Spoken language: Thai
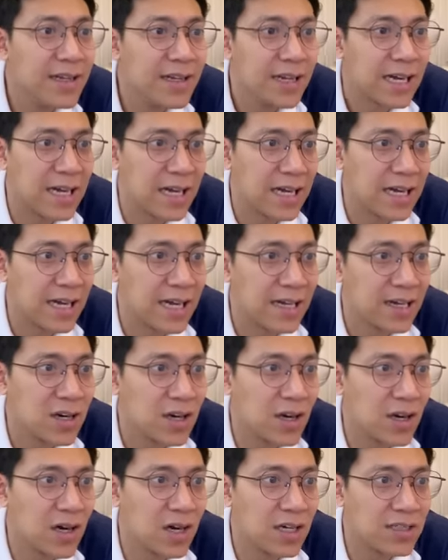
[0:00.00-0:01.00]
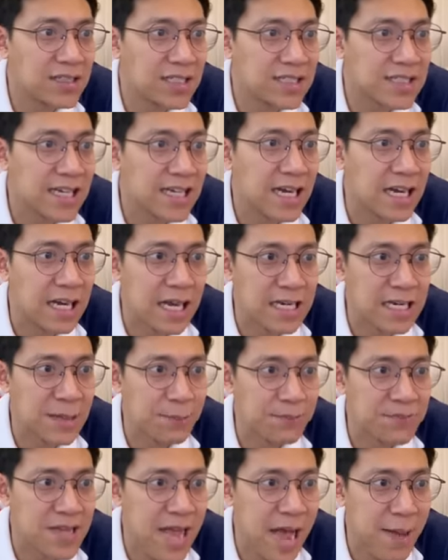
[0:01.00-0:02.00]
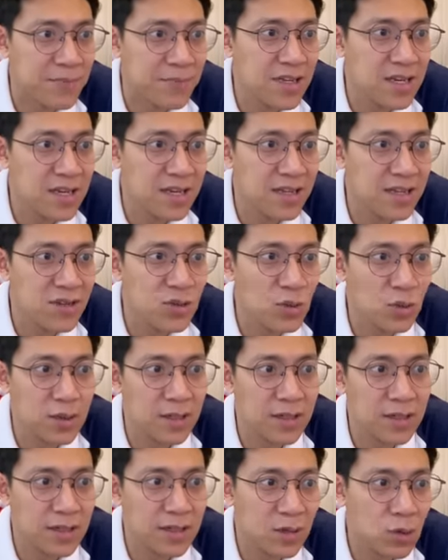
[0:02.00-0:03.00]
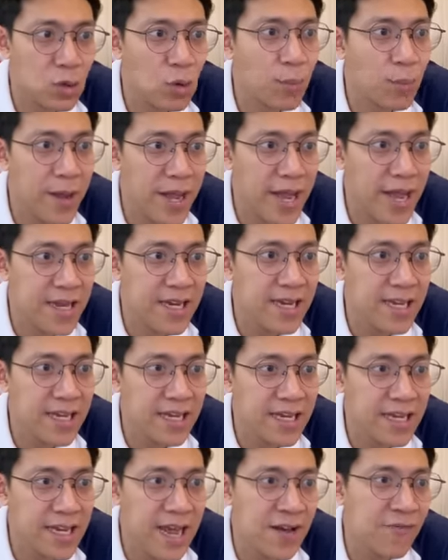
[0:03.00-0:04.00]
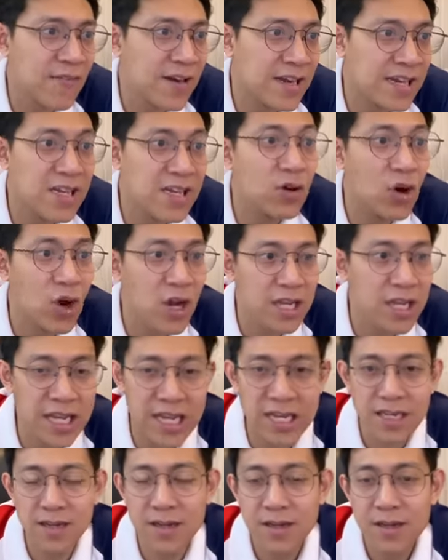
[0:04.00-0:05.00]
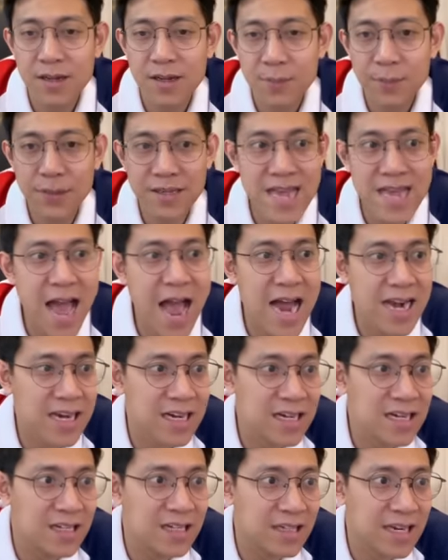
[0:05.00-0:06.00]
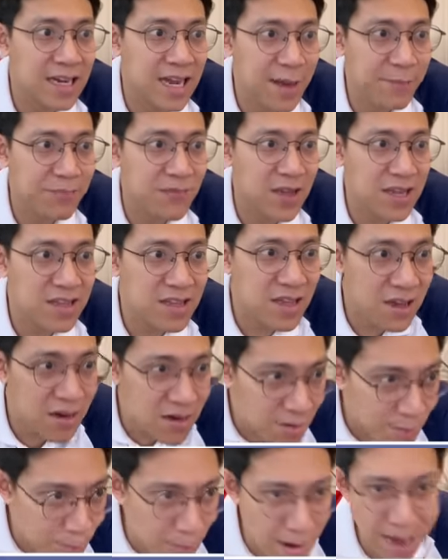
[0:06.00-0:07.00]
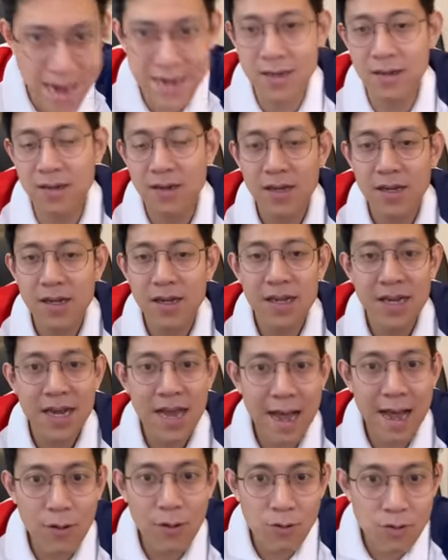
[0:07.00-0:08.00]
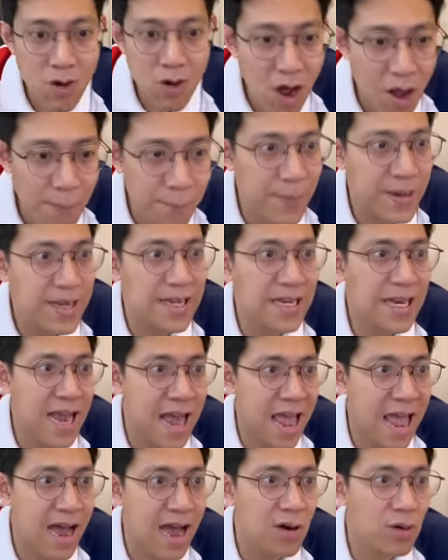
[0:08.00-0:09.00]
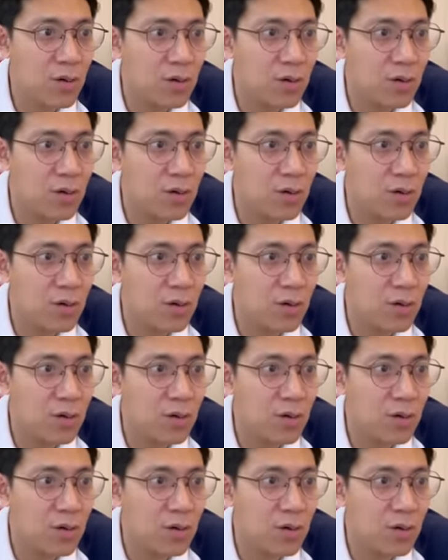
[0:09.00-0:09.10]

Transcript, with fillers: อ่าก็จะเจอกับอันดับสามที่ดีที่สุดกลุ่ม A D E F อันนี้เดี๋ยวค่อยคิดมันยากนิดหนึ่งนะครับแต่เยอรมันเข้ารอบไปแล้ว